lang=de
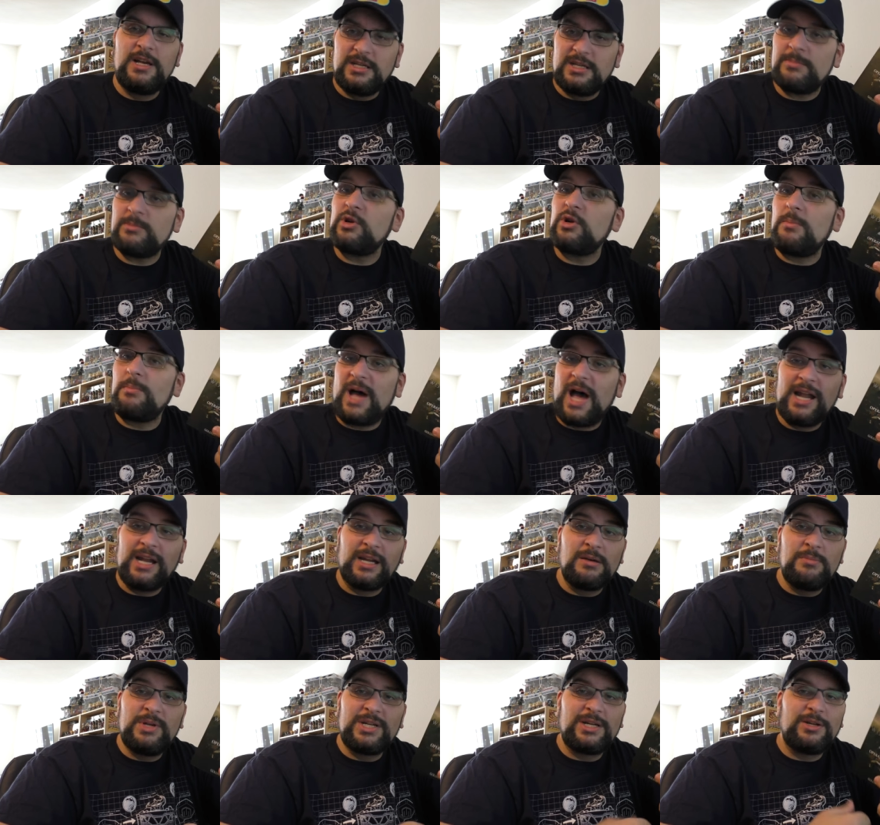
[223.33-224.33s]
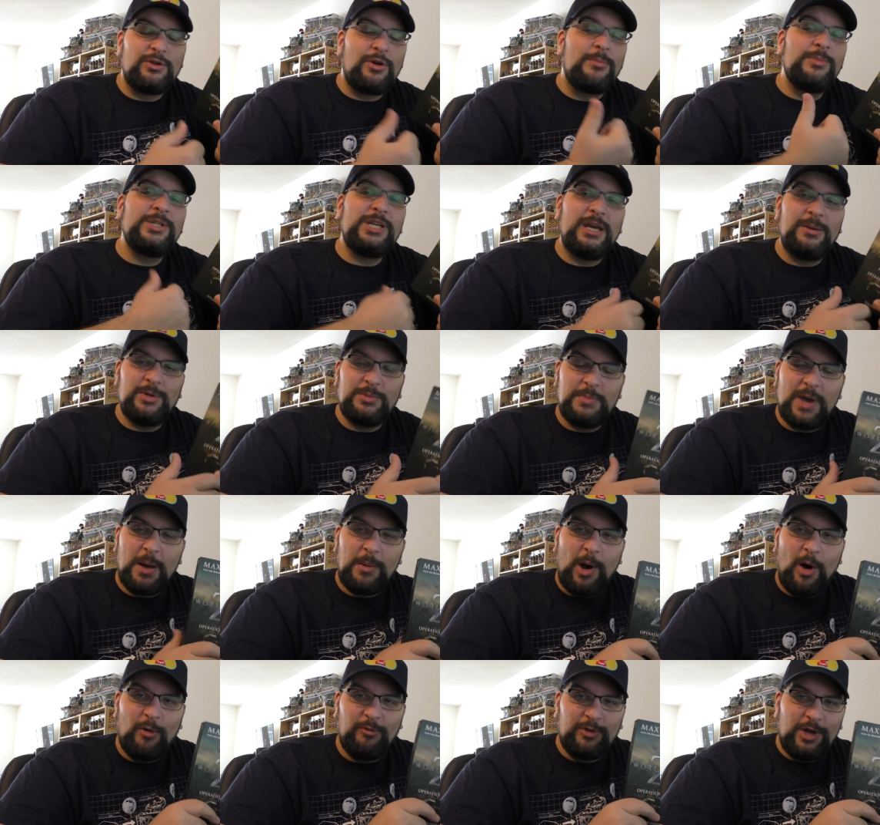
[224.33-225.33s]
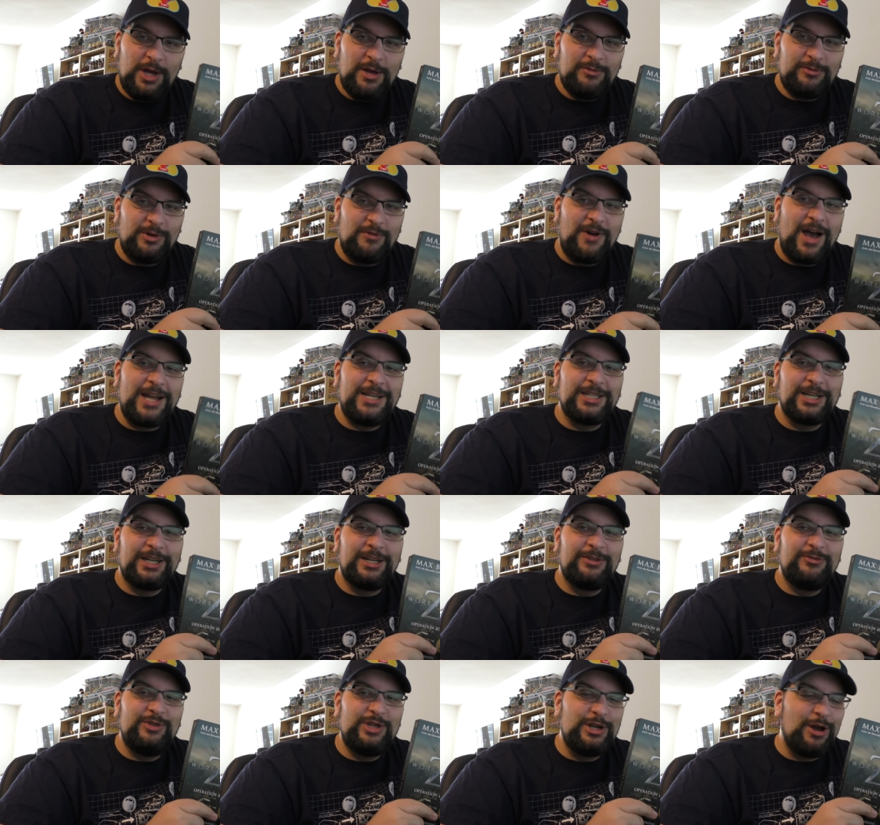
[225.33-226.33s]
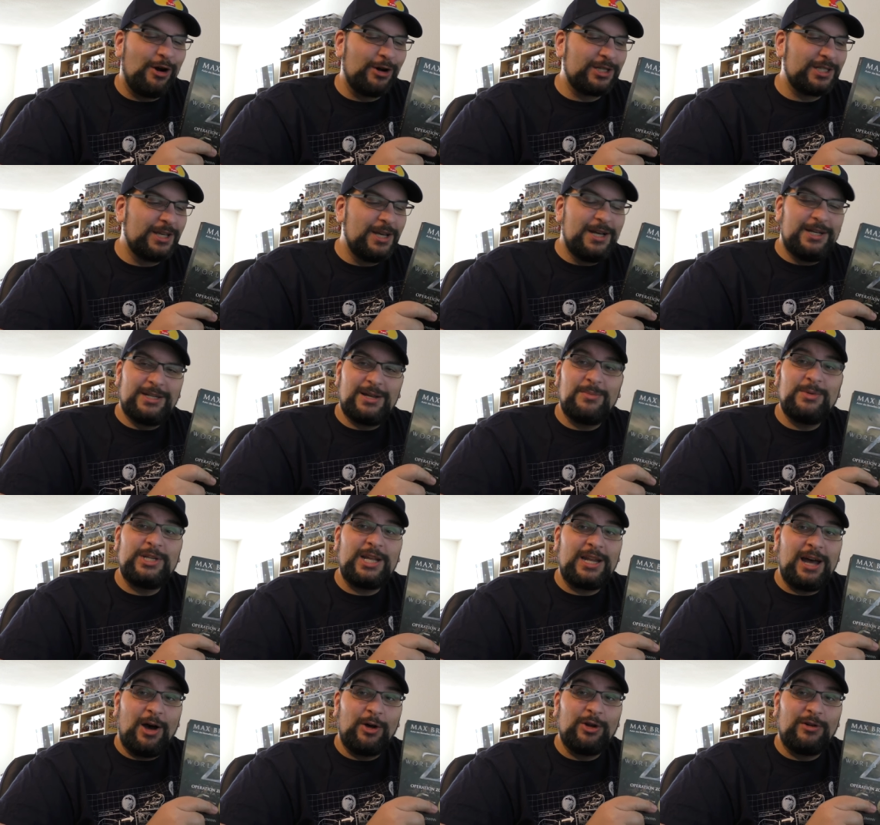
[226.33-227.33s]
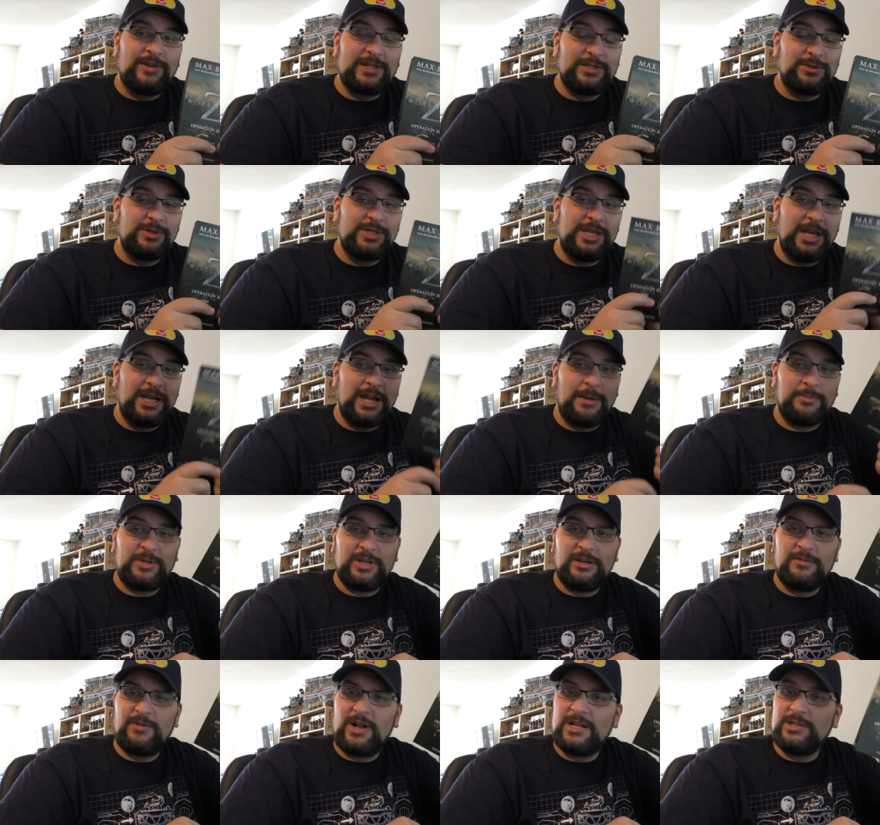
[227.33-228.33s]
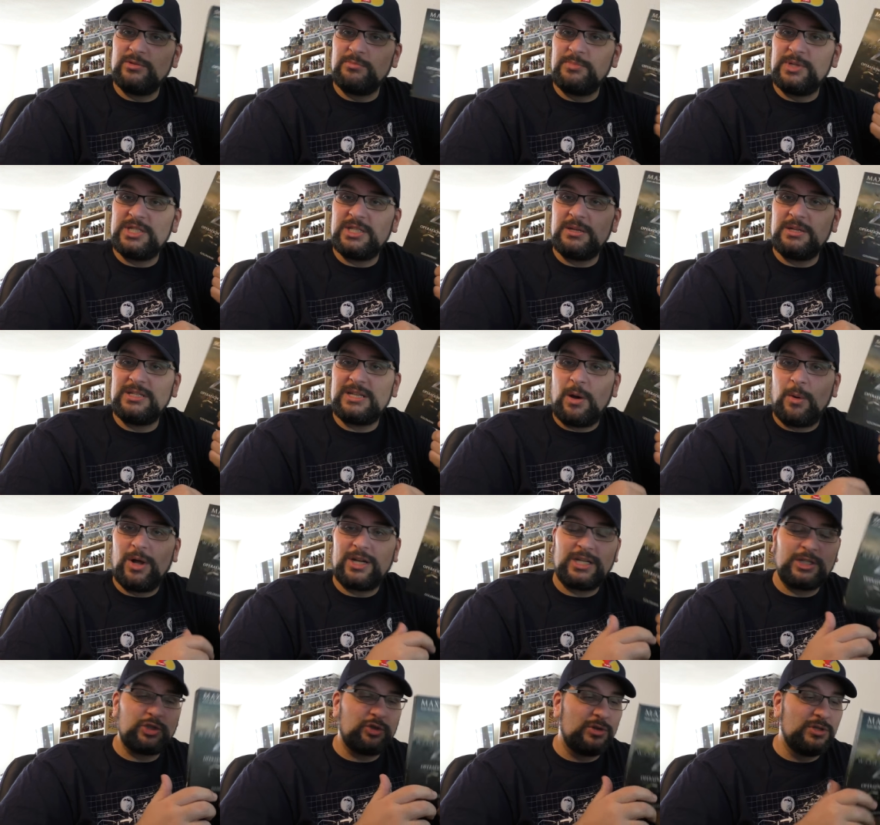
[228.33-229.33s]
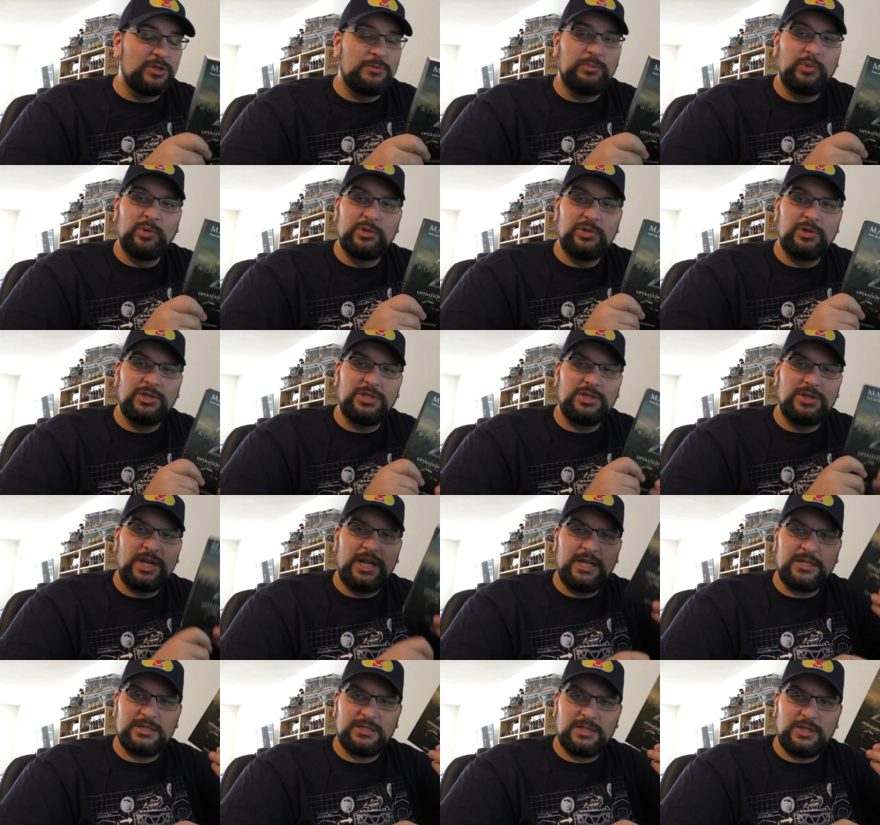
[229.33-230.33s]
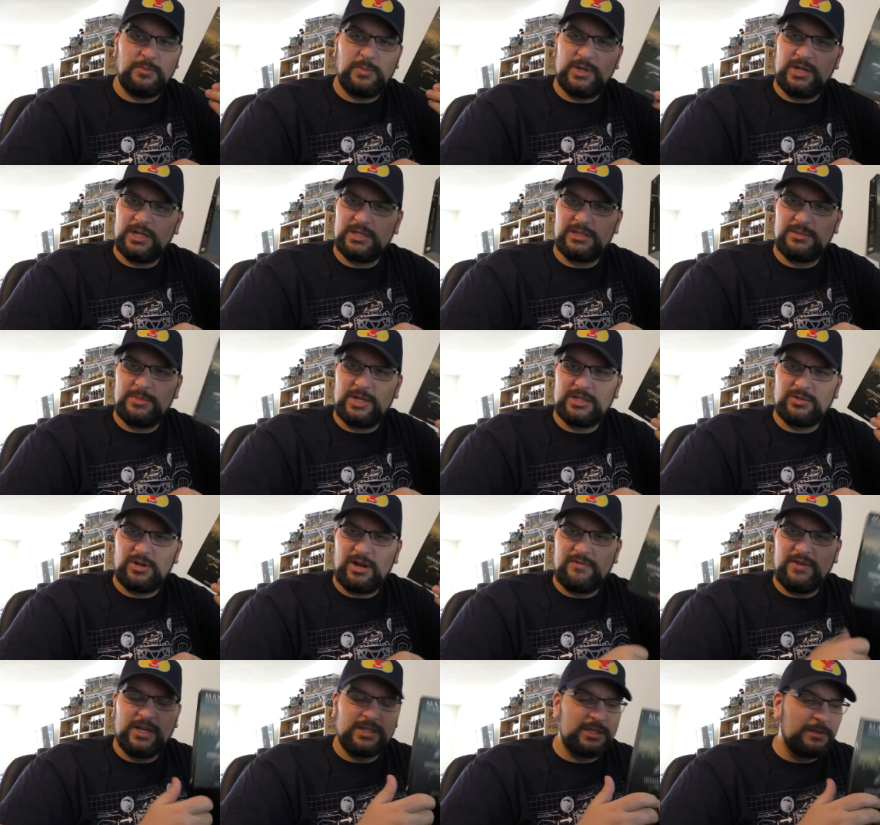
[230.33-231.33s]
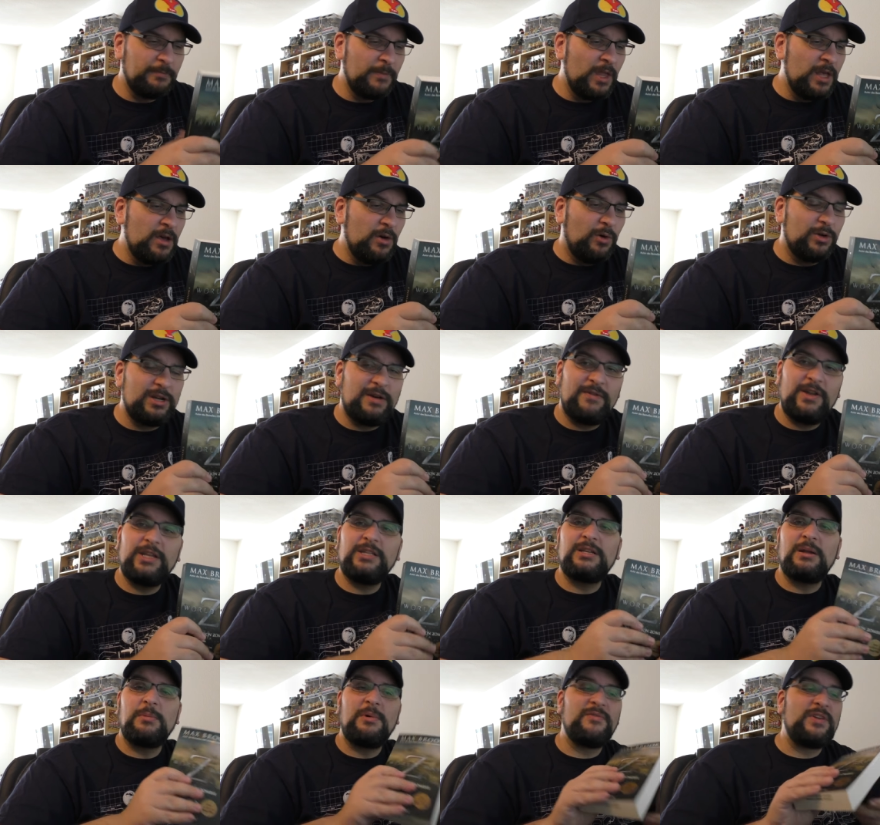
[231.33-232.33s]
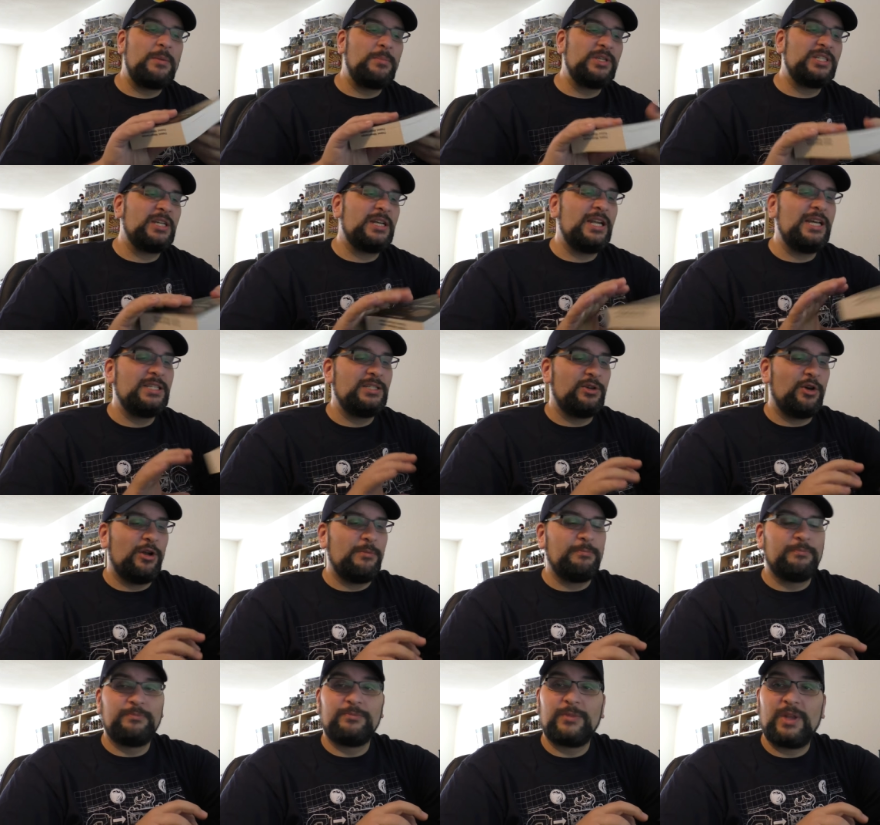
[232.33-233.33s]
Ich habe da noch ein paar andere mitgenommen, die hebe ich mir aber auf für weitere Vlogs, damit ihr da auch noch was zu sehen habt. Ne? Weil so ein bisschen dauert das schon, so ein Buch durchzulesen. Ich bin jetzt demnächst unterwegs und da werde ich dann mal wieder ein bisschen lesen können.